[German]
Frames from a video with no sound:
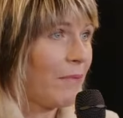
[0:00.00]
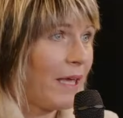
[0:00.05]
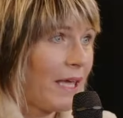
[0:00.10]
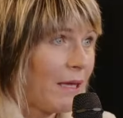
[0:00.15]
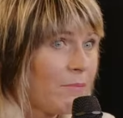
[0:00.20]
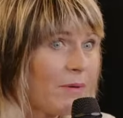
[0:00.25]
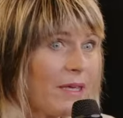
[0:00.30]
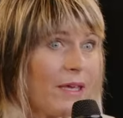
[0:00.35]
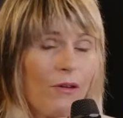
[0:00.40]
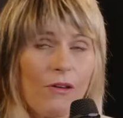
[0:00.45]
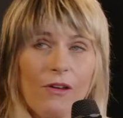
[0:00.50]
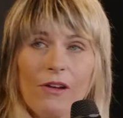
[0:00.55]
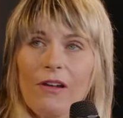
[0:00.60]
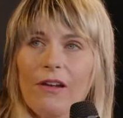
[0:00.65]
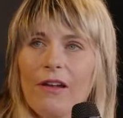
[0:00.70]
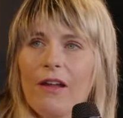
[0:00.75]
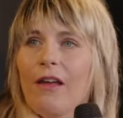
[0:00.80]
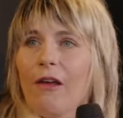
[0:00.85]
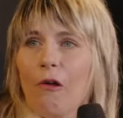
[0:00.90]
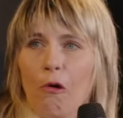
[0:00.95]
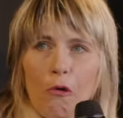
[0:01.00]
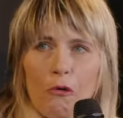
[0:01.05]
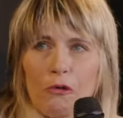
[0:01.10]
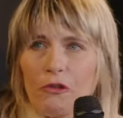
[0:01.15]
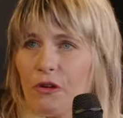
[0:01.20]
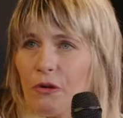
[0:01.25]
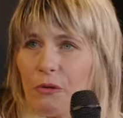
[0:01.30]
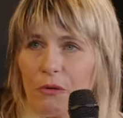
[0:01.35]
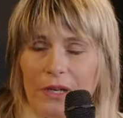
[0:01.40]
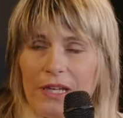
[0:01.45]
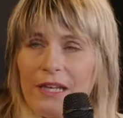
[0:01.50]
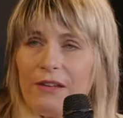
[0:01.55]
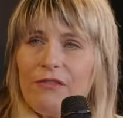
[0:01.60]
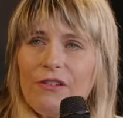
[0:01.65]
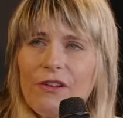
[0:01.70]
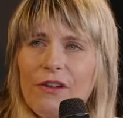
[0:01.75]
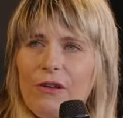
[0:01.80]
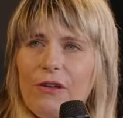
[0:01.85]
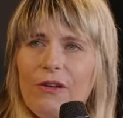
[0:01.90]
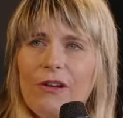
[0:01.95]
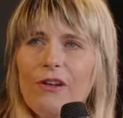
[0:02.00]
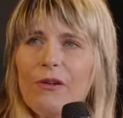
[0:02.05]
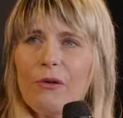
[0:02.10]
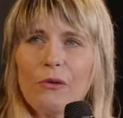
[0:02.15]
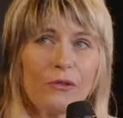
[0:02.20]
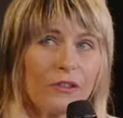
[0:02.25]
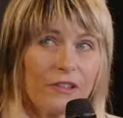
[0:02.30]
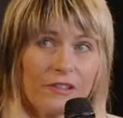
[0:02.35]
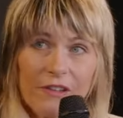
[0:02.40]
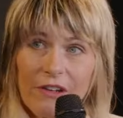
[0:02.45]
Babyöl ja. oder Olivenöl oder